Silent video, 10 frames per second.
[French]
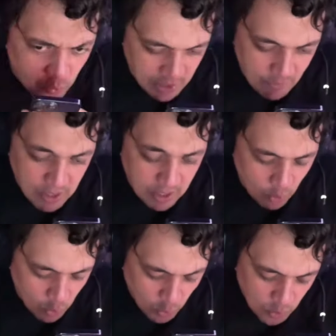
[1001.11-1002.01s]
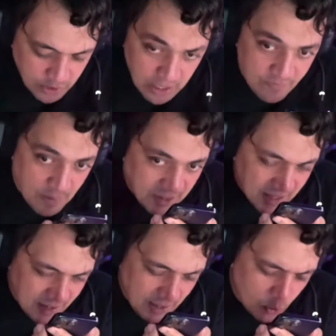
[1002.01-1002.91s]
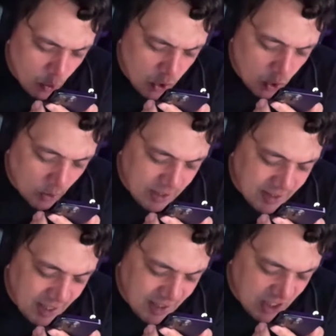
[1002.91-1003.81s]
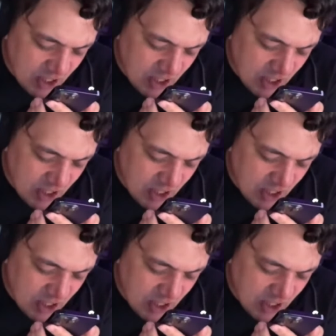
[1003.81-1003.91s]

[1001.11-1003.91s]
Et voilà, au lieu de ça, il vient me casser les c sur XD,